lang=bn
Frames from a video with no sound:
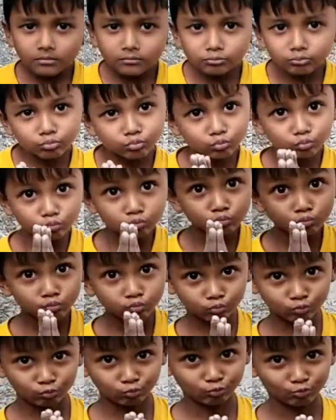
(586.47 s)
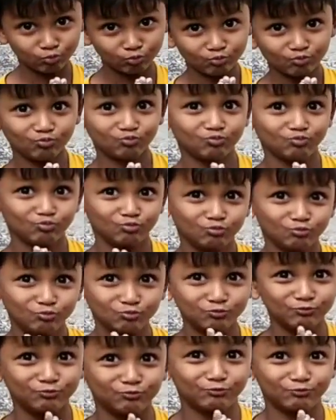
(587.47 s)
এই দেখো চলে এসেছে মাসুম
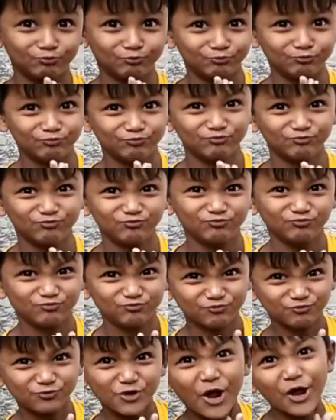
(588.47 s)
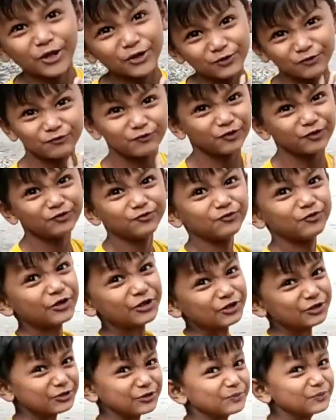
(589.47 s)
বুড়ো আবার মাখামাখি করে
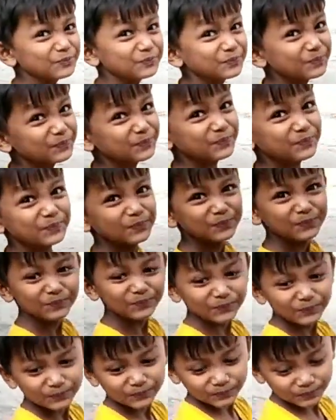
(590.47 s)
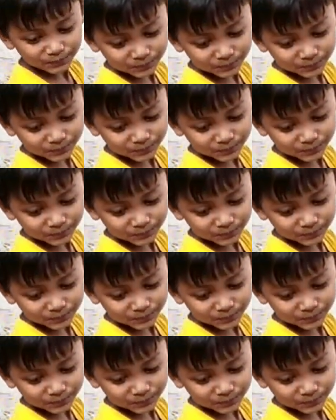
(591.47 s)
একবার চেঞ্জ করিয়ে দিলাম